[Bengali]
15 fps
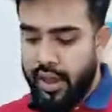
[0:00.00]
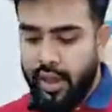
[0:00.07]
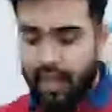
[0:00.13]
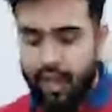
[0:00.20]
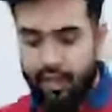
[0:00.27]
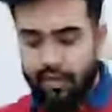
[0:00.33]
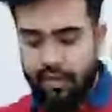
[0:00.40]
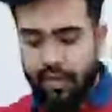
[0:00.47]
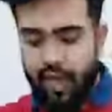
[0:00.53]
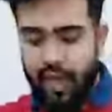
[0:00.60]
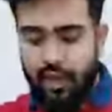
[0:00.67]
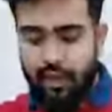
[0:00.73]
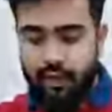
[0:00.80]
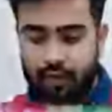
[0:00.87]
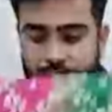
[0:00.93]
এই যে
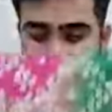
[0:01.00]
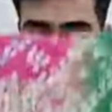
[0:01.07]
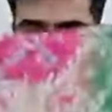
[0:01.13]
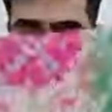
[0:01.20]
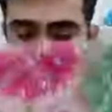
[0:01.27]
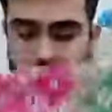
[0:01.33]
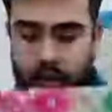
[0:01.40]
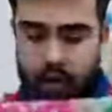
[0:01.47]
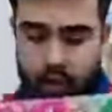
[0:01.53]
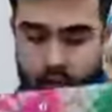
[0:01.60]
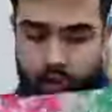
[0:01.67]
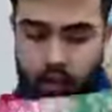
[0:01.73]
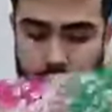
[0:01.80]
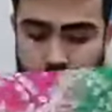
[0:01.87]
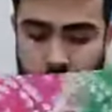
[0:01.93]
দেখেন
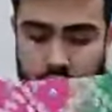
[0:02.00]
ও